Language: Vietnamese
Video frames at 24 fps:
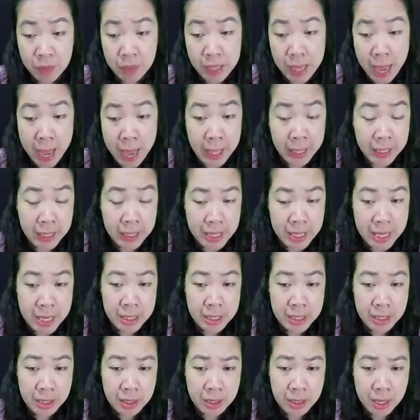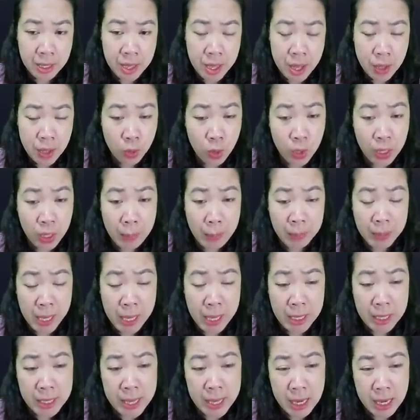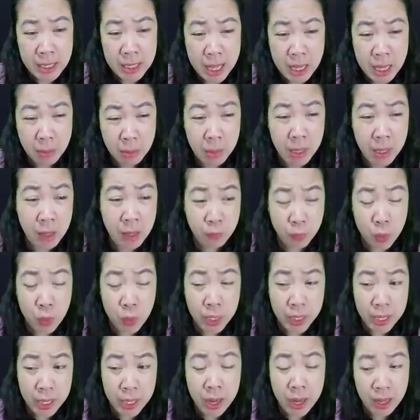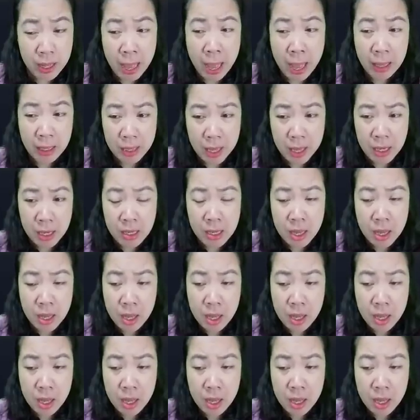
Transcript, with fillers: Hay cái gì chứ, tôi cảm thấy nhan sắc mới là vũ khí lợi hại nhất.